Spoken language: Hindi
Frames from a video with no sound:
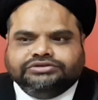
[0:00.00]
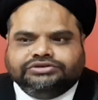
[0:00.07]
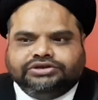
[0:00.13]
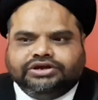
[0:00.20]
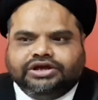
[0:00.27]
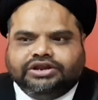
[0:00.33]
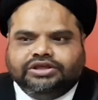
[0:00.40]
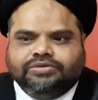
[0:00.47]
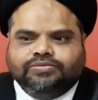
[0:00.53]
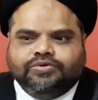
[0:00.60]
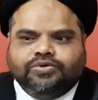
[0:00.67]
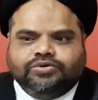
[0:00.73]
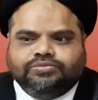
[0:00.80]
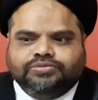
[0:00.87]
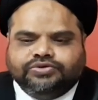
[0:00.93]
कि गरीबों
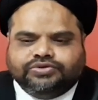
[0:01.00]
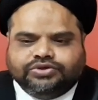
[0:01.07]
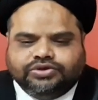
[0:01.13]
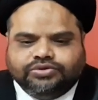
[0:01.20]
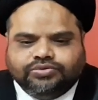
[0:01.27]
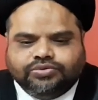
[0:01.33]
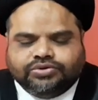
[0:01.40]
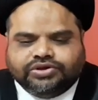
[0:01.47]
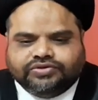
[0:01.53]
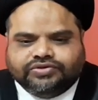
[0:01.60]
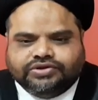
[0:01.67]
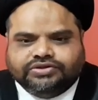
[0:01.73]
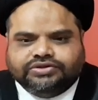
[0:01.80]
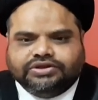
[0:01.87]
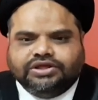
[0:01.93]
और मस्किनों के
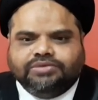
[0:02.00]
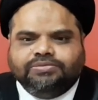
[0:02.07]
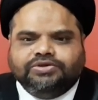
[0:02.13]
सिलसिले